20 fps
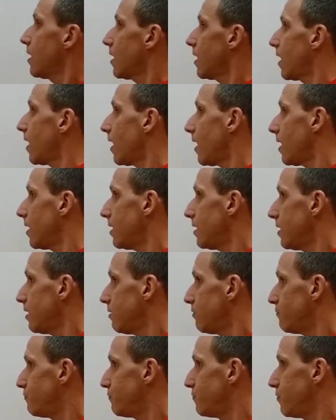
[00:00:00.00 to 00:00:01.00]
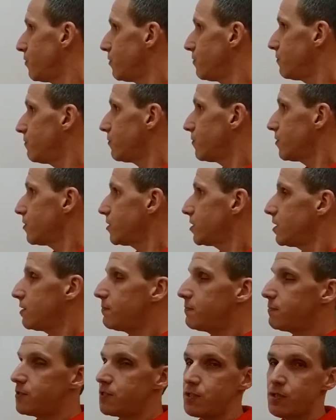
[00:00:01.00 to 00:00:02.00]
Kann ich
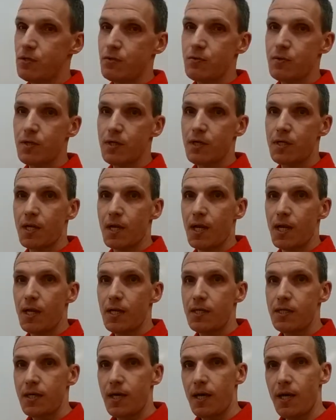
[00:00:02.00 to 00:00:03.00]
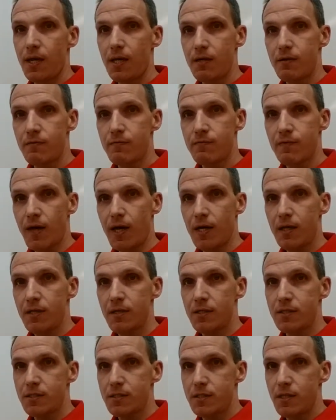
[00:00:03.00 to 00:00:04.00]
75 durch 3 teilen?
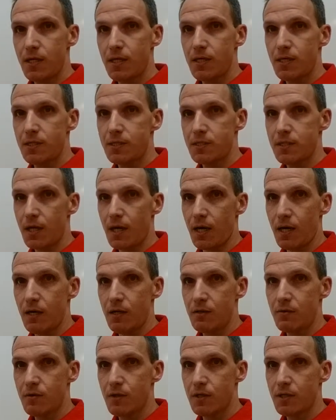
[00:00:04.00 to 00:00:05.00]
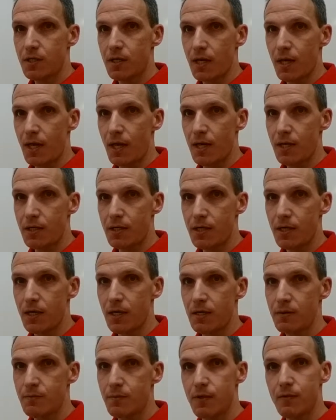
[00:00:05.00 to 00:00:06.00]
Wann ist eine Zahl durch 3
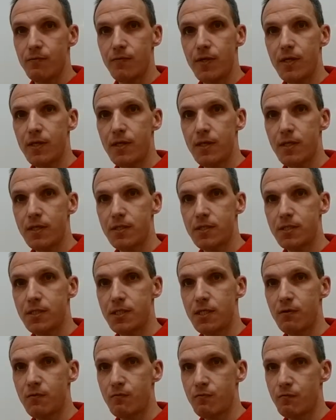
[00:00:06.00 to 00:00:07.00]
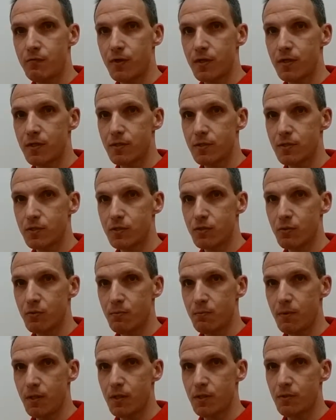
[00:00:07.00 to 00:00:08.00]
teilbar? Wenn ihre
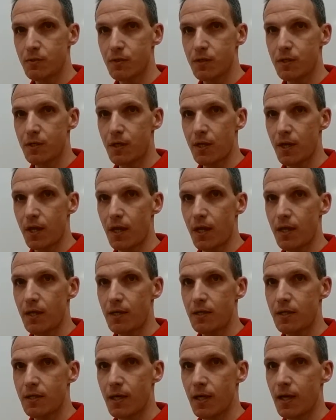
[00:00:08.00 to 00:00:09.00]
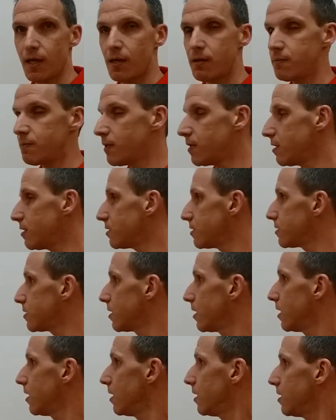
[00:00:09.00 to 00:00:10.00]
Ziffernsumme durch 3 teilbar
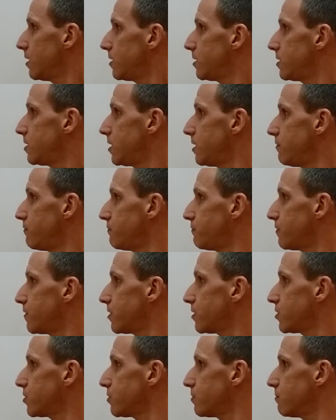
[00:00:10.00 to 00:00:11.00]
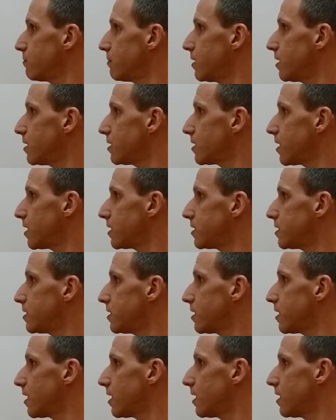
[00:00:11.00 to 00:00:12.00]
ist. Ziffernsumme, das heißt,
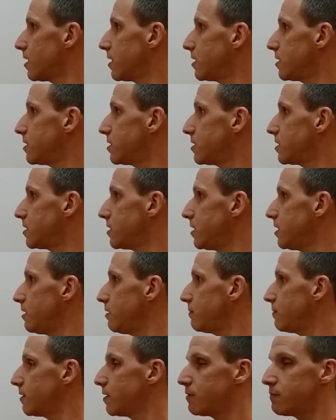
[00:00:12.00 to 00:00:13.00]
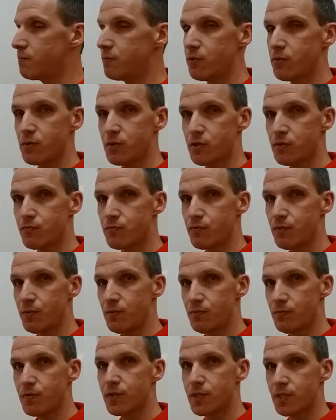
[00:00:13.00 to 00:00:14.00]
ich rechne 7 plus
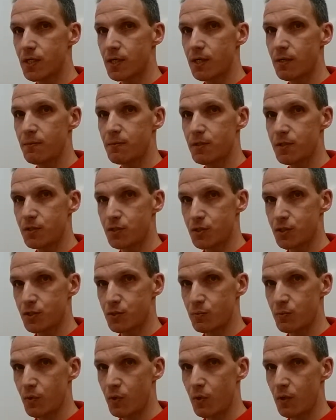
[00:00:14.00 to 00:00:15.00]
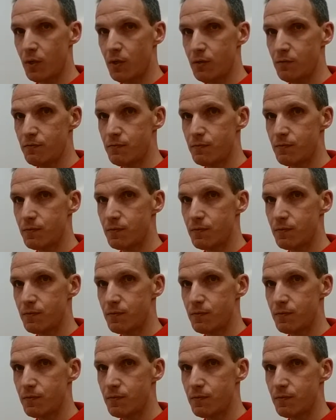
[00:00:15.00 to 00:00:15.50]
5, das ergibt 12